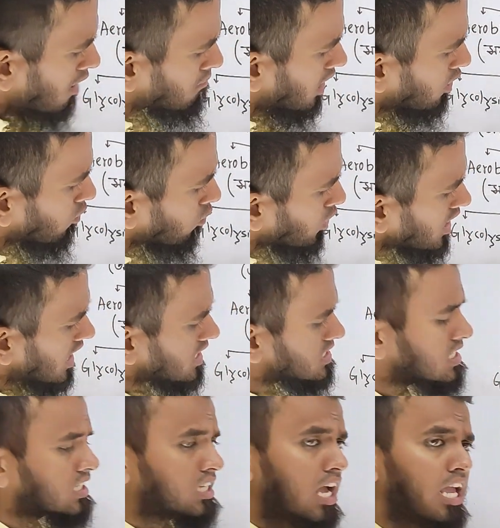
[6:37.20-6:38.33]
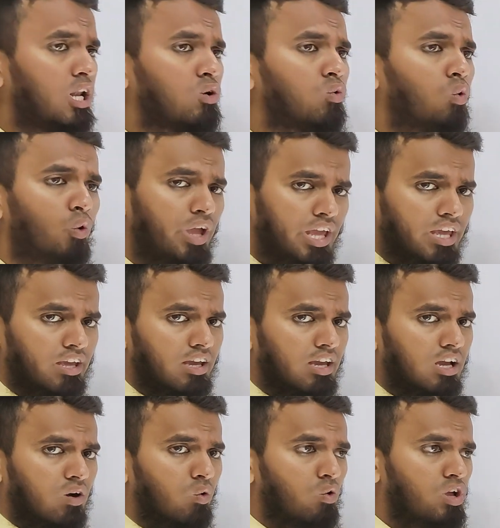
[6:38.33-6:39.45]
আবার ওই অ্যাসিটাইল কোয়ে
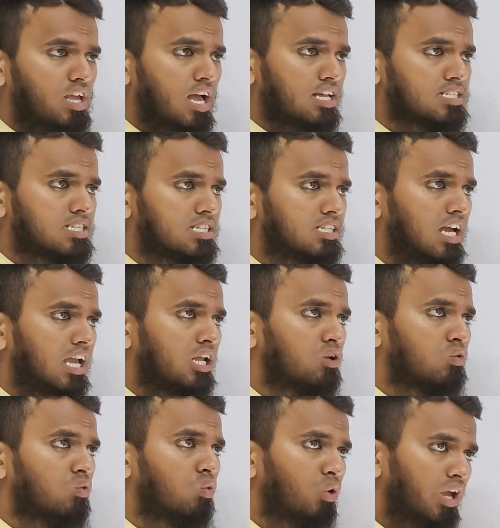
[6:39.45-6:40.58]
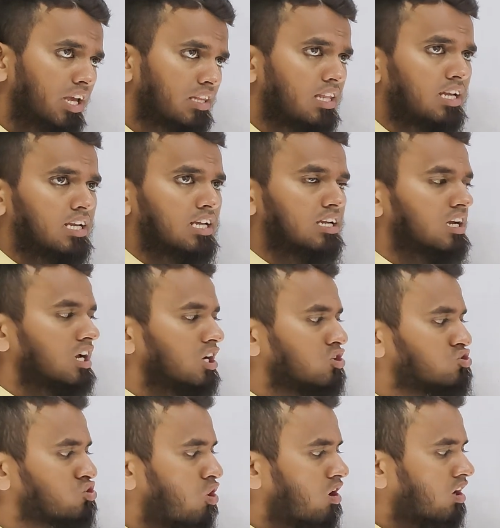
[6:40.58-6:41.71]
ওই অ্যাসিটাইল কোয়ে থেকে
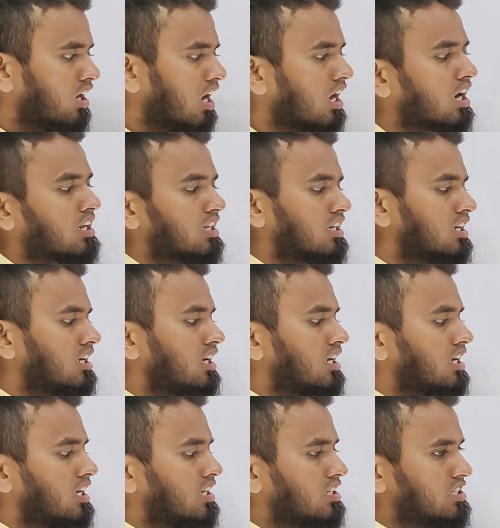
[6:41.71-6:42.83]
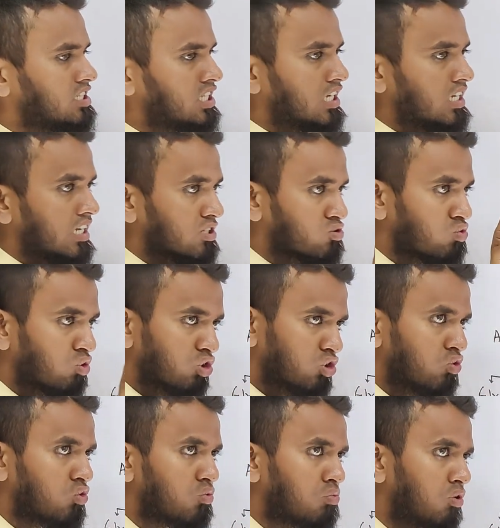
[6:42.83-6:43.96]
চক্রাকারে যে
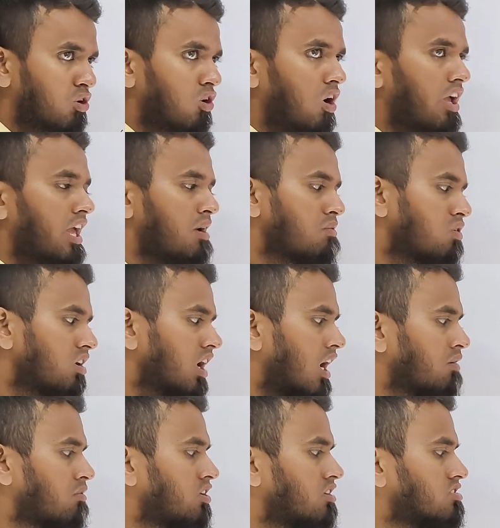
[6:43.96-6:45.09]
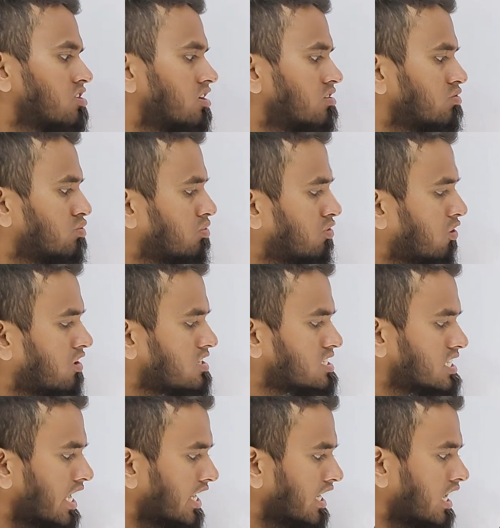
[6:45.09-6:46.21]
শক্তি উৎপন্ন হয় এবং কার্বন ডাইঅক্সাইড উৎপন্ন হয়
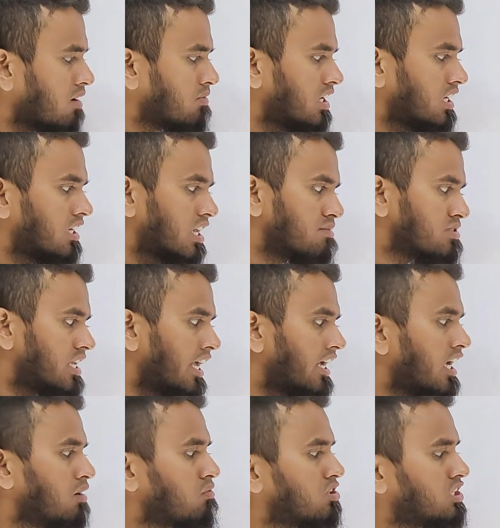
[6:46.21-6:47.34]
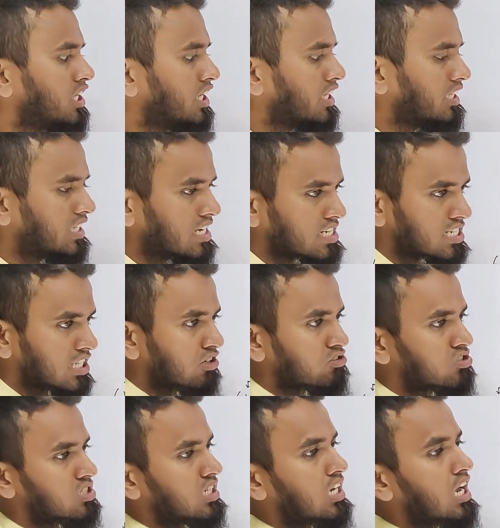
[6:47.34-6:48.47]
সেটাকে আমরা ক্রেপ সাইকেল বলছি ইটিএসটা
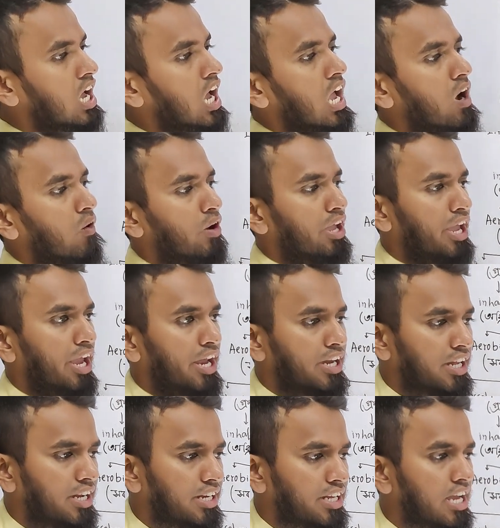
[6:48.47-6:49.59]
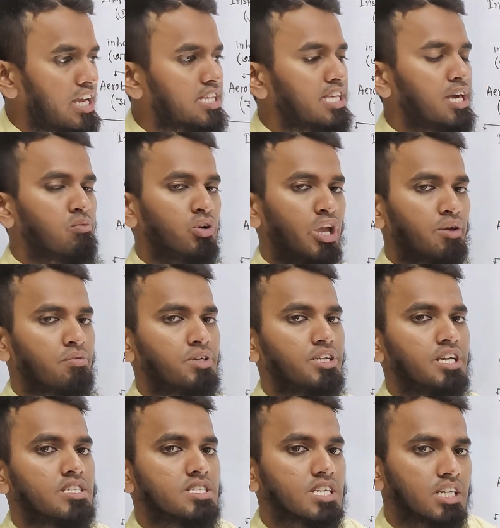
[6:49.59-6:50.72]
হচ্ছে ওই এনএডিএইচ এবং
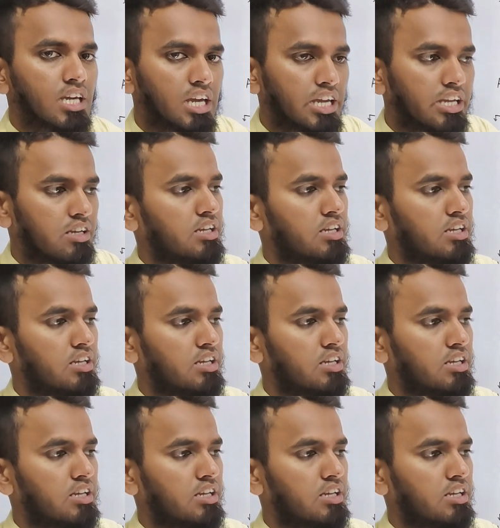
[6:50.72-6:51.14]
এফিডিএইচ থেকে